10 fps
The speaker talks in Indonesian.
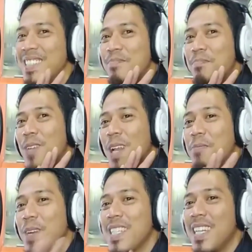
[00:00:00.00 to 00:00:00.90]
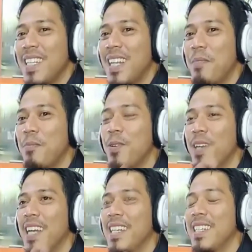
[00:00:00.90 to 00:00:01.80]
bulan puasa adalah
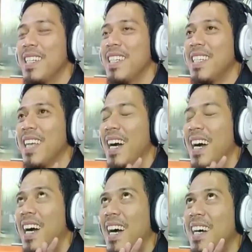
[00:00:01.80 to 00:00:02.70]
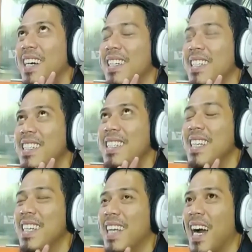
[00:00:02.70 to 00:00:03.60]
bulan yang
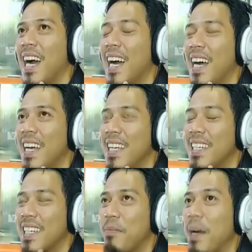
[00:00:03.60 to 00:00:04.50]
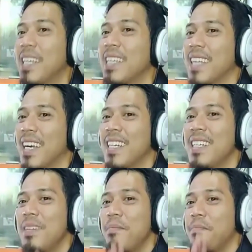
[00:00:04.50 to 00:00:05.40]
dijadikan kebaliknya
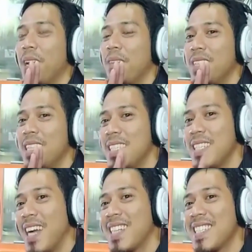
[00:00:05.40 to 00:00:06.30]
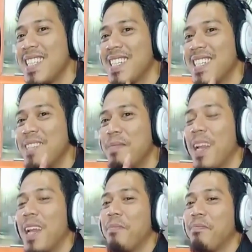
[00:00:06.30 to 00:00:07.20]
malam jadi siang siang jadi
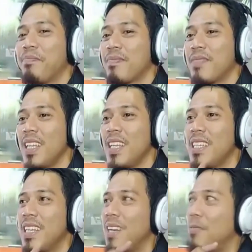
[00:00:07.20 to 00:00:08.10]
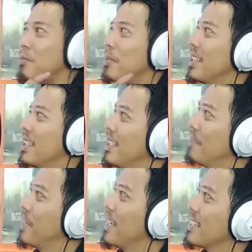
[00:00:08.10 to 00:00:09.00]
malam jadi lamun penting
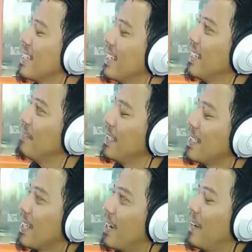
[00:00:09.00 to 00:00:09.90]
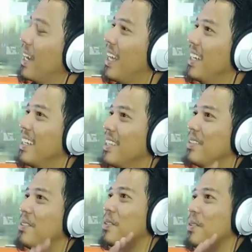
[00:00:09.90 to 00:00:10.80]
biasanya lamun istirawehan
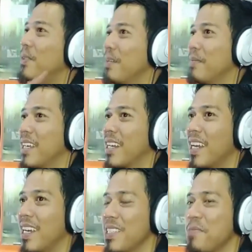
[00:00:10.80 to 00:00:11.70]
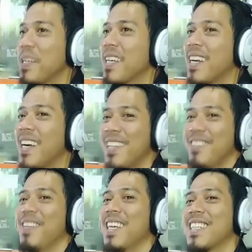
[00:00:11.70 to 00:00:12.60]
atau nungguan mikra geus mikra
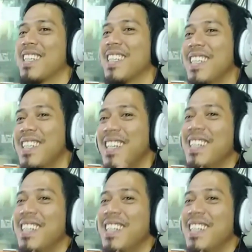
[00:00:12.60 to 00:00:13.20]
biasa tanya